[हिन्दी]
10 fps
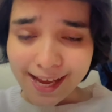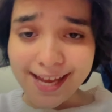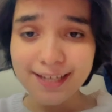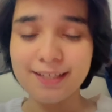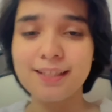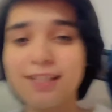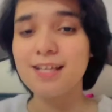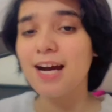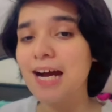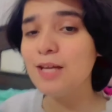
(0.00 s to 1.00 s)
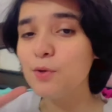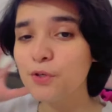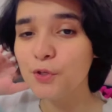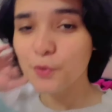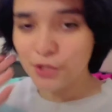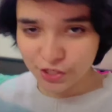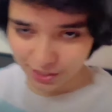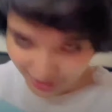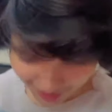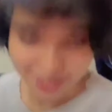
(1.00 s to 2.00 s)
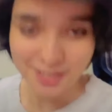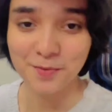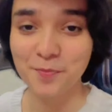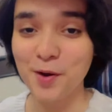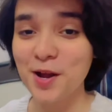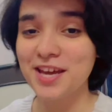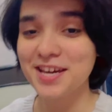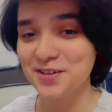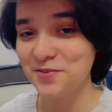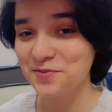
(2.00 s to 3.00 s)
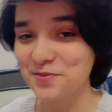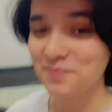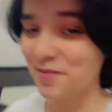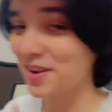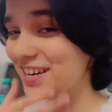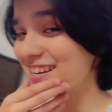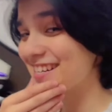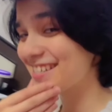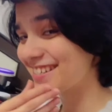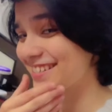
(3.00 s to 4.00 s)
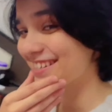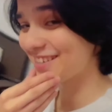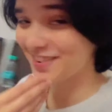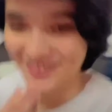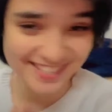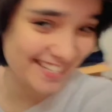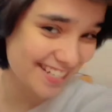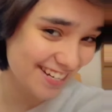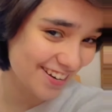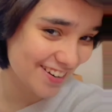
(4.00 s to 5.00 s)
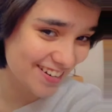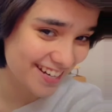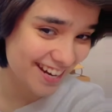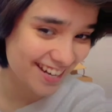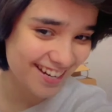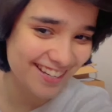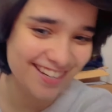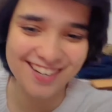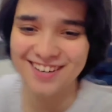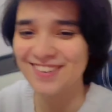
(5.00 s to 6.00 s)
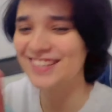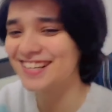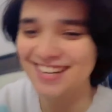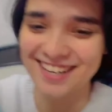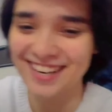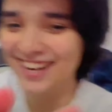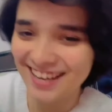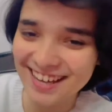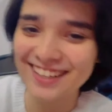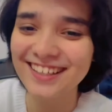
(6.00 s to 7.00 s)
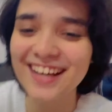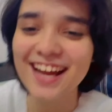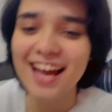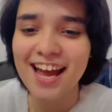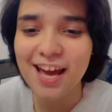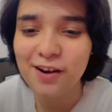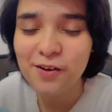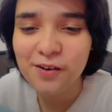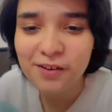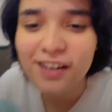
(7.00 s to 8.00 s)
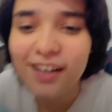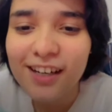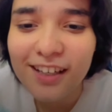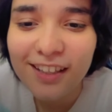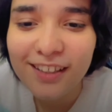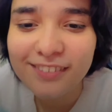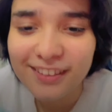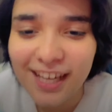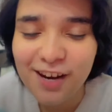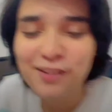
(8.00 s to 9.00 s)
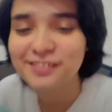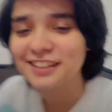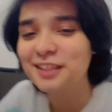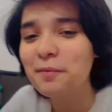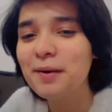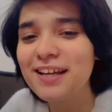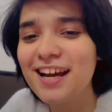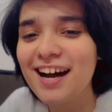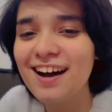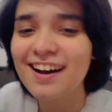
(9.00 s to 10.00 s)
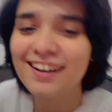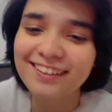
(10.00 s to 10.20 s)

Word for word: खैर आई लुक क्यूट बॉय हेयर यू नो बॉय कट नोटी लौंडा लौंडा गैंग हेलो हेलो सक्षम भैया